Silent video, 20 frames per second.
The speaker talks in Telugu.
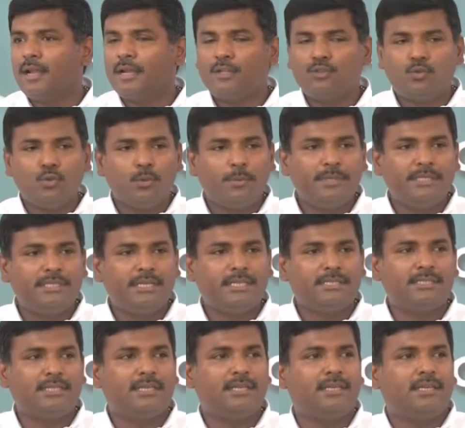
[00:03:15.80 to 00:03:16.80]
అంటే
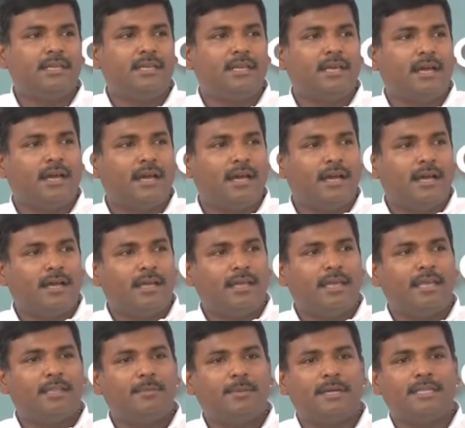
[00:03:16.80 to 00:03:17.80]
చూపించేసి
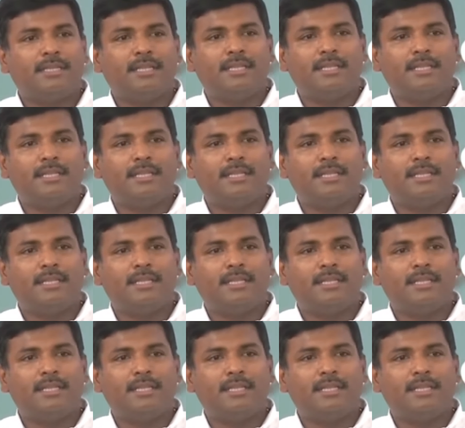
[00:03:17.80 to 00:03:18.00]
ఏది పడితే